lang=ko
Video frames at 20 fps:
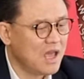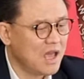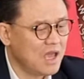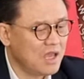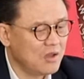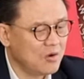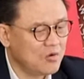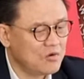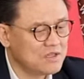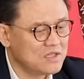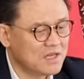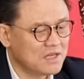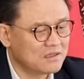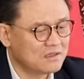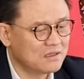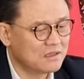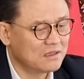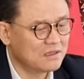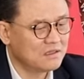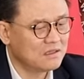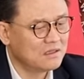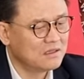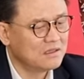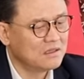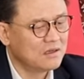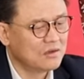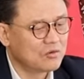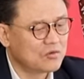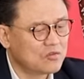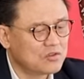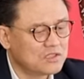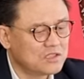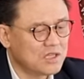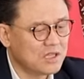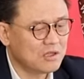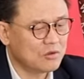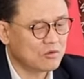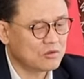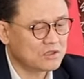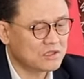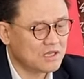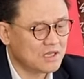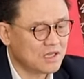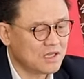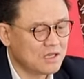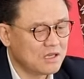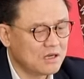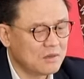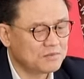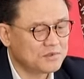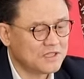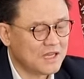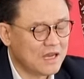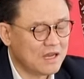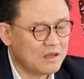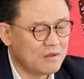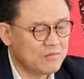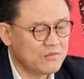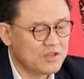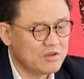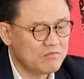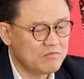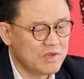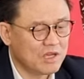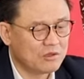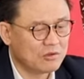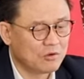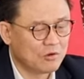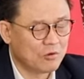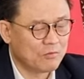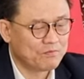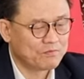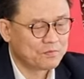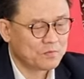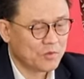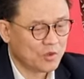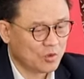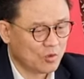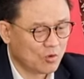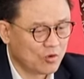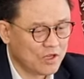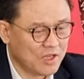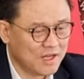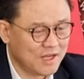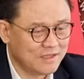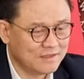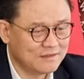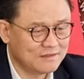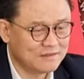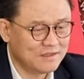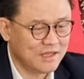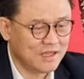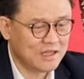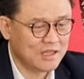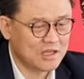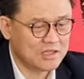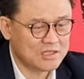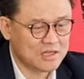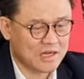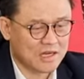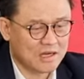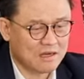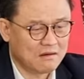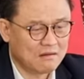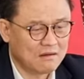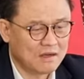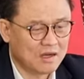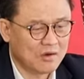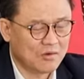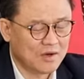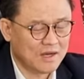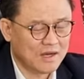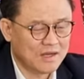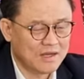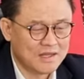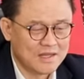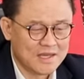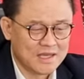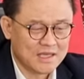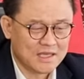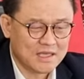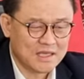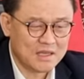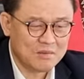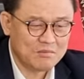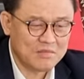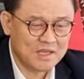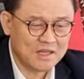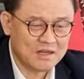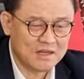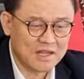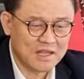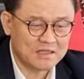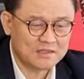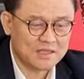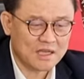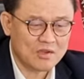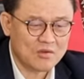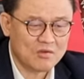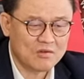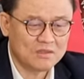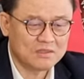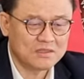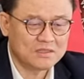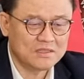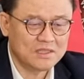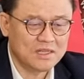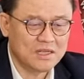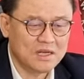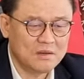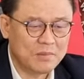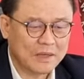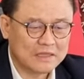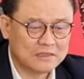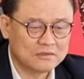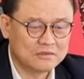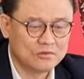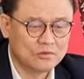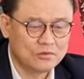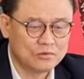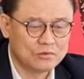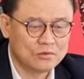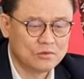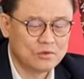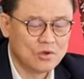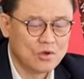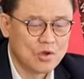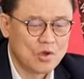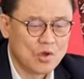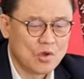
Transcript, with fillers: 헤이롱 장성 국제 녹색 기업 산업 연맹도 동일한 은행 계좌 허가와 인민은행 사용 승인을 받은 후